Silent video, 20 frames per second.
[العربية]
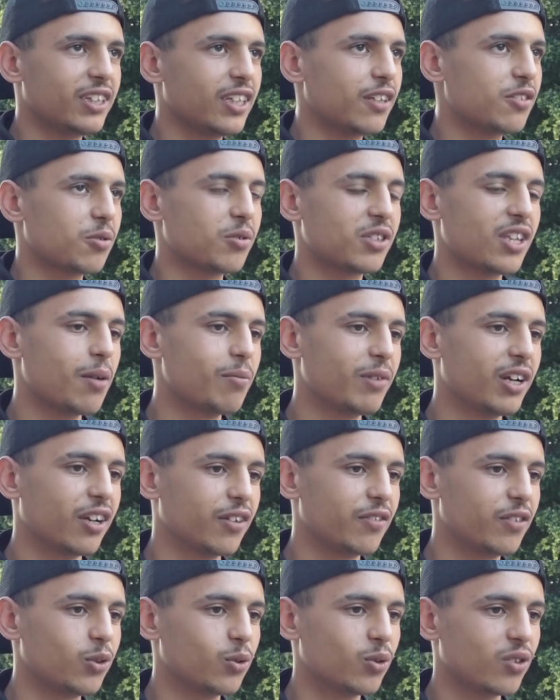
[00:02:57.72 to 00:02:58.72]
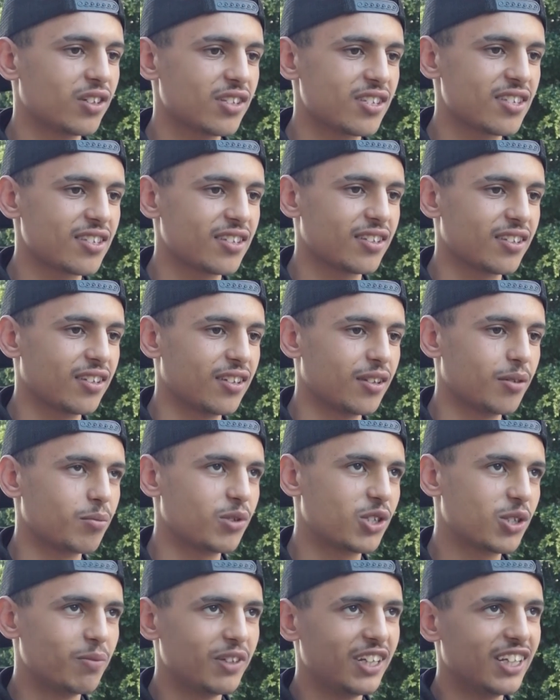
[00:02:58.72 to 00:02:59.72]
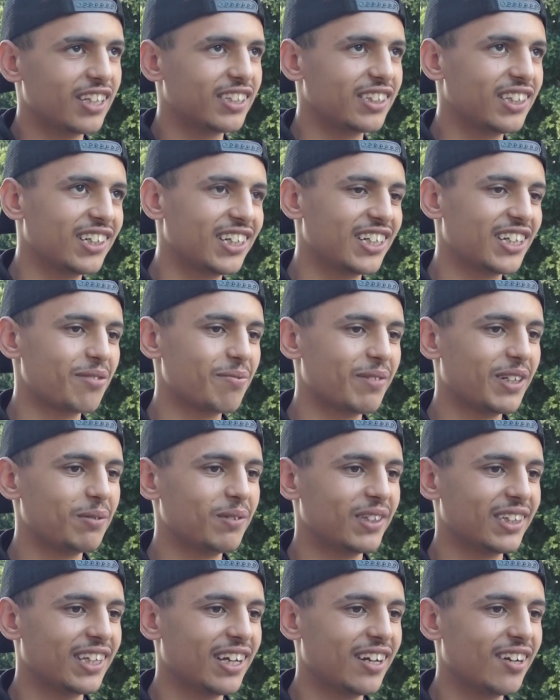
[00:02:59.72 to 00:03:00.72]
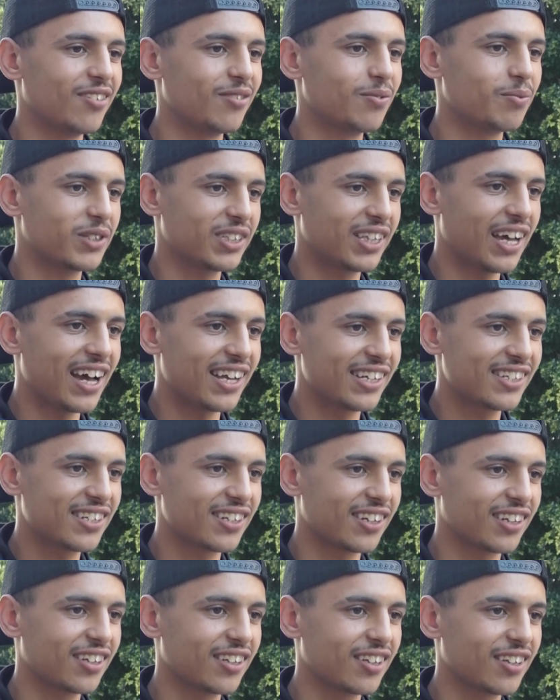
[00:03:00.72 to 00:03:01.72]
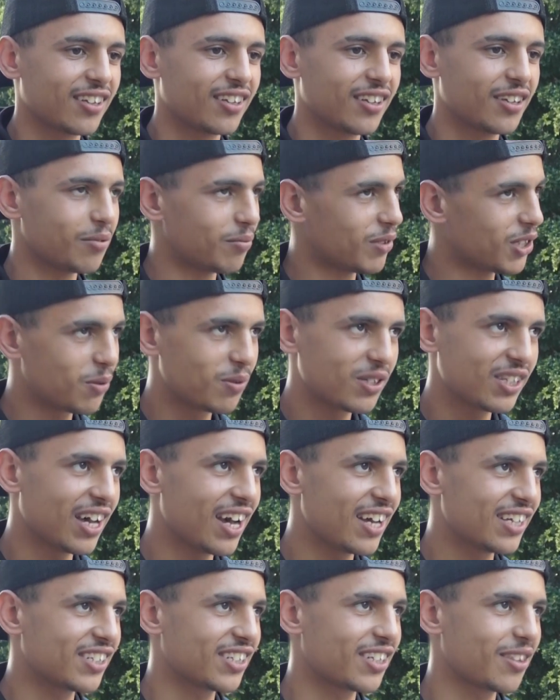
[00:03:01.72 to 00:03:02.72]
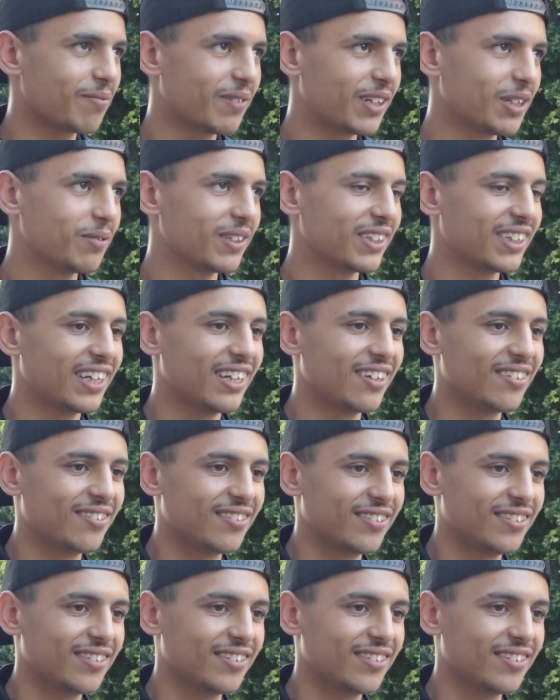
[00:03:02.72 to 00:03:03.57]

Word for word: باش تعمل لك في تونس باش تبني لك دار الف باش تعيشك مش باش تعيشك الف